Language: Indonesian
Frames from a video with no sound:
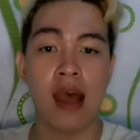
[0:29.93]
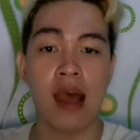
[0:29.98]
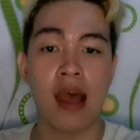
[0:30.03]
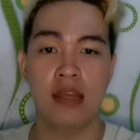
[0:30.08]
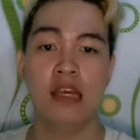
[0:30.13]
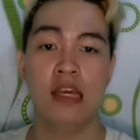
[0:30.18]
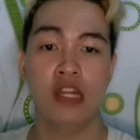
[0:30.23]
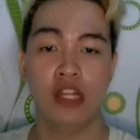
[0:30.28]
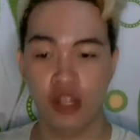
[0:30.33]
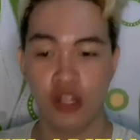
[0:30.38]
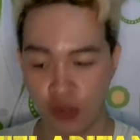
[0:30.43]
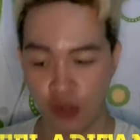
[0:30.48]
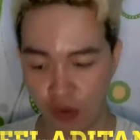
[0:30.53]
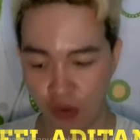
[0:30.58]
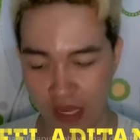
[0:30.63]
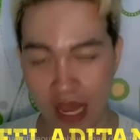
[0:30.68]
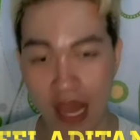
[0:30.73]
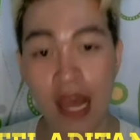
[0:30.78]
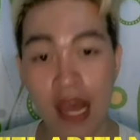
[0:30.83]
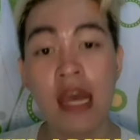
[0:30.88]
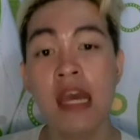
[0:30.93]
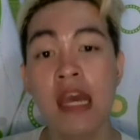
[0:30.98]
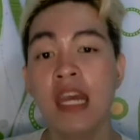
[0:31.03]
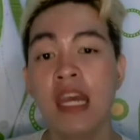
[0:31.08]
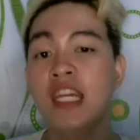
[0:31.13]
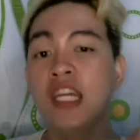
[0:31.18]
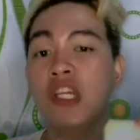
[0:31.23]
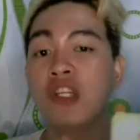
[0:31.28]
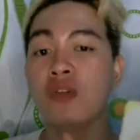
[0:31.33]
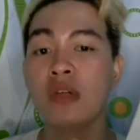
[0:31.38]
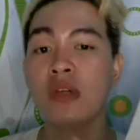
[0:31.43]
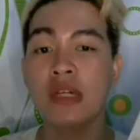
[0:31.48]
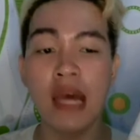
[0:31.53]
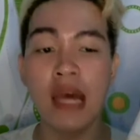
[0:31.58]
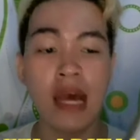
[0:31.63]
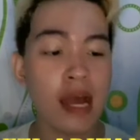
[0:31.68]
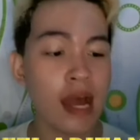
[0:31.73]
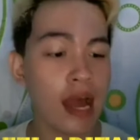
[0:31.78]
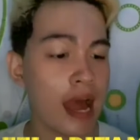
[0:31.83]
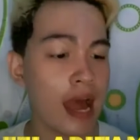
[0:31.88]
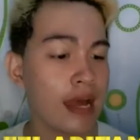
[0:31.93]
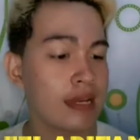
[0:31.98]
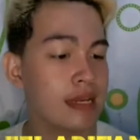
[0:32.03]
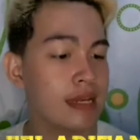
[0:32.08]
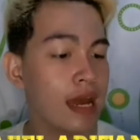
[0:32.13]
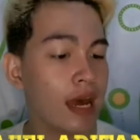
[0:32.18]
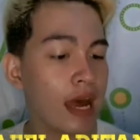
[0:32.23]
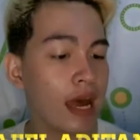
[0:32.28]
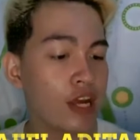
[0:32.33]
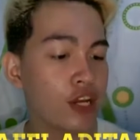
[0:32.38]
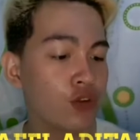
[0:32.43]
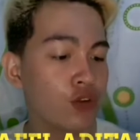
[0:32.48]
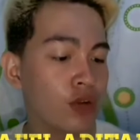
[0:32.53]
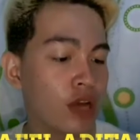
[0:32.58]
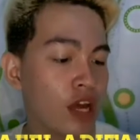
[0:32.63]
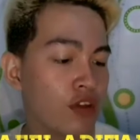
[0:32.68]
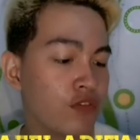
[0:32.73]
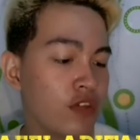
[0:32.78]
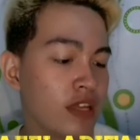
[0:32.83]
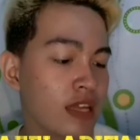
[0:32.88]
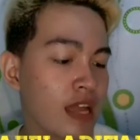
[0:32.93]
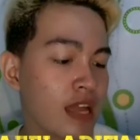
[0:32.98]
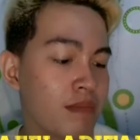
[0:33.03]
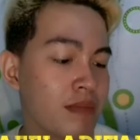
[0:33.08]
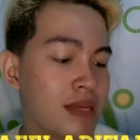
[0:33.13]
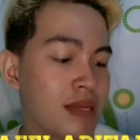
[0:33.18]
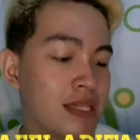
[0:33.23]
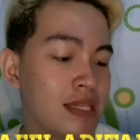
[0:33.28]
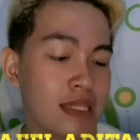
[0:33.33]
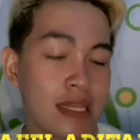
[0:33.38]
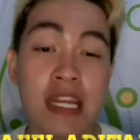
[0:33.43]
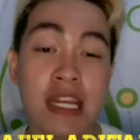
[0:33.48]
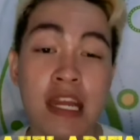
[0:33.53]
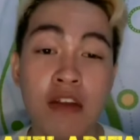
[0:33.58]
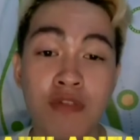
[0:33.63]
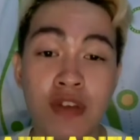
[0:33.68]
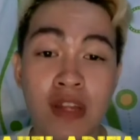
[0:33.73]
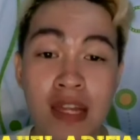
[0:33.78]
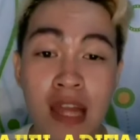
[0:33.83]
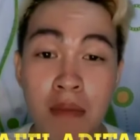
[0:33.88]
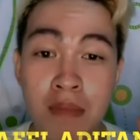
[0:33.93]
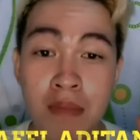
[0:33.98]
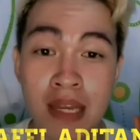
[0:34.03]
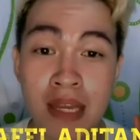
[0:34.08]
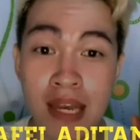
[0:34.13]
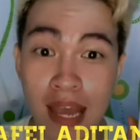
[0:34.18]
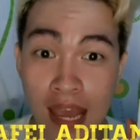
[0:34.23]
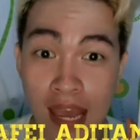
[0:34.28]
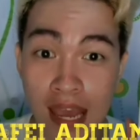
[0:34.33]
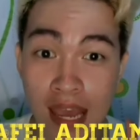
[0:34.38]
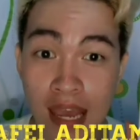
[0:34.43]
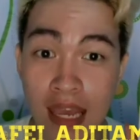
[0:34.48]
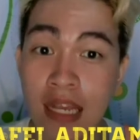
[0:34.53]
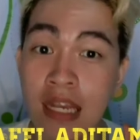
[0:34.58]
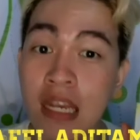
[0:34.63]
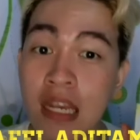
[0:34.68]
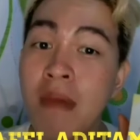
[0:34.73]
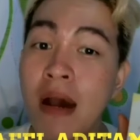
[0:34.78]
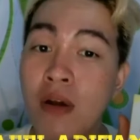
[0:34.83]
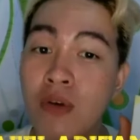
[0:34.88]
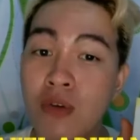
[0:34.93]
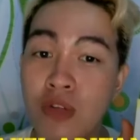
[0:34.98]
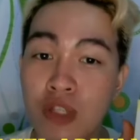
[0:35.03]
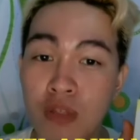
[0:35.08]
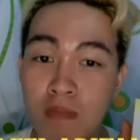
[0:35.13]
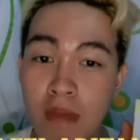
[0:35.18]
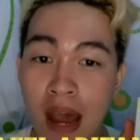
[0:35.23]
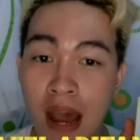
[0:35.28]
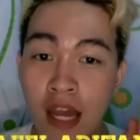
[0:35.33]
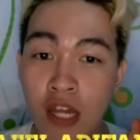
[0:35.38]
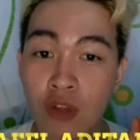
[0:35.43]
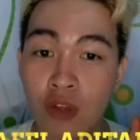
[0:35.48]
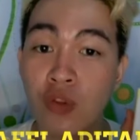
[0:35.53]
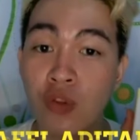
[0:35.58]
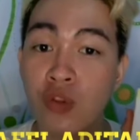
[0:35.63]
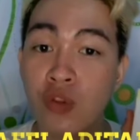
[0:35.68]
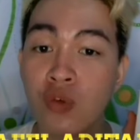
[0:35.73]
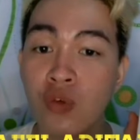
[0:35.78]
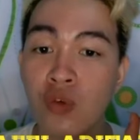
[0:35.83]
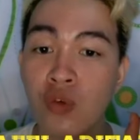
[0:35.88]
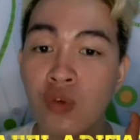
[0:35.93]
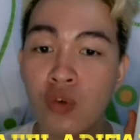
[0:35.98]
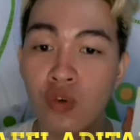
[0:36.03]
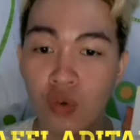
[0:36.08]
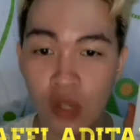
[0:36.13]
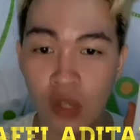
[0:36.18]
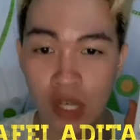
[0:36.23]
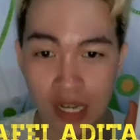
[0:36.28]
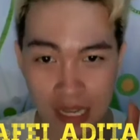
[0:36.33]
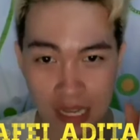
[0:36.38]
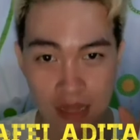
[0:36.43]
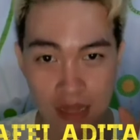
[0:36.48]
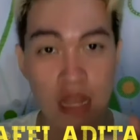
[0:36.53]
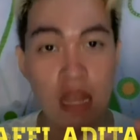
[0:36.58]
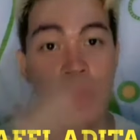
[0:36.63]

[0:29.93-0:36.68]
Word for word: gitu ya. Ini juga ada kandungan vitamin C dan vitamin E. Ini bagus banget untuk kulit.